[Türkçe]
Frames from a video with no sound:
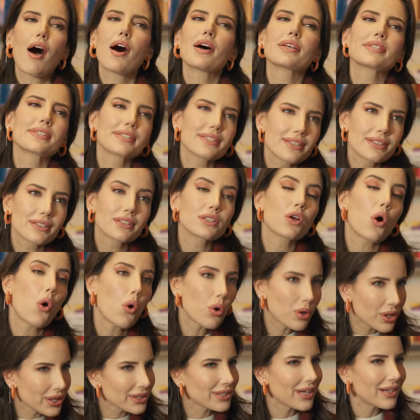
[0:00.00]
Aslında
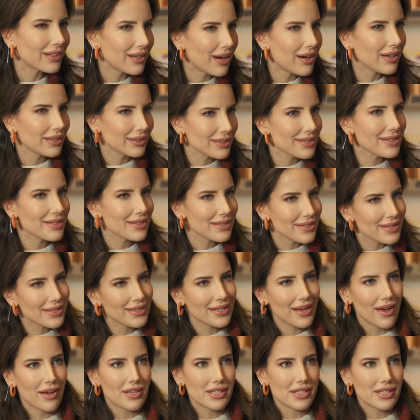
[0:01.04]
o kadar haklısınız ki